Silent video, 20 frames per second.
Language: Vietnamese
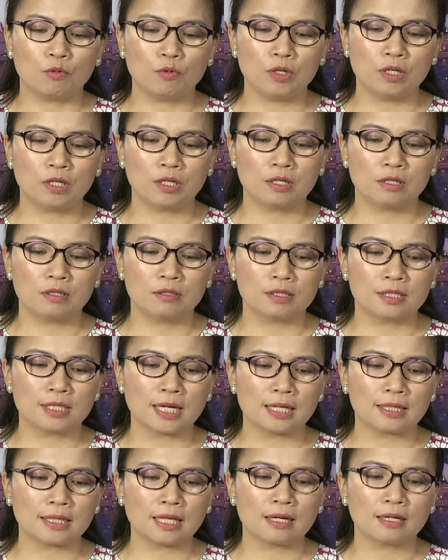nguy cơ
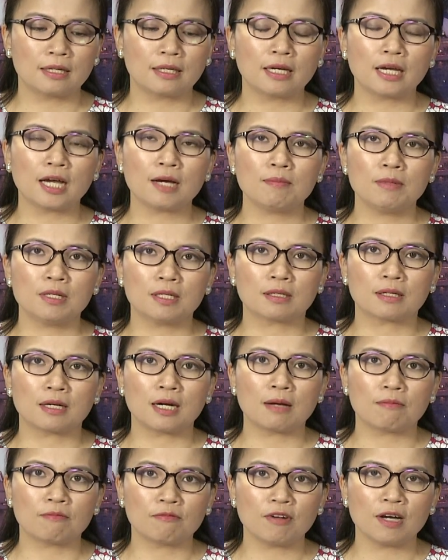gia tăng cái áp lực
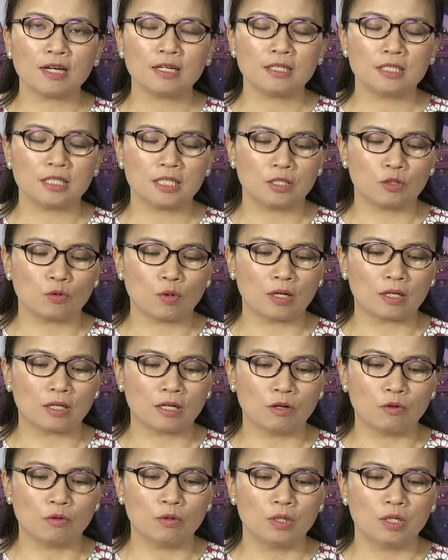lạm phát trên toàn
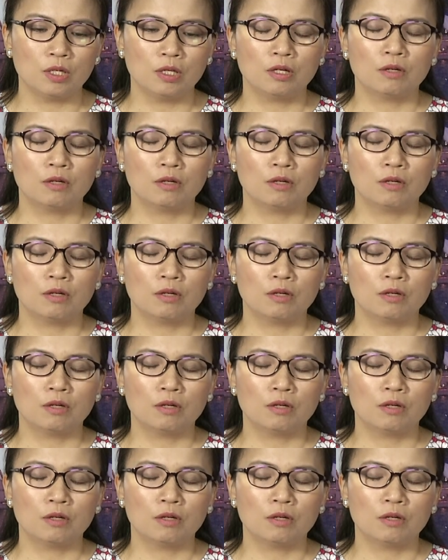cầu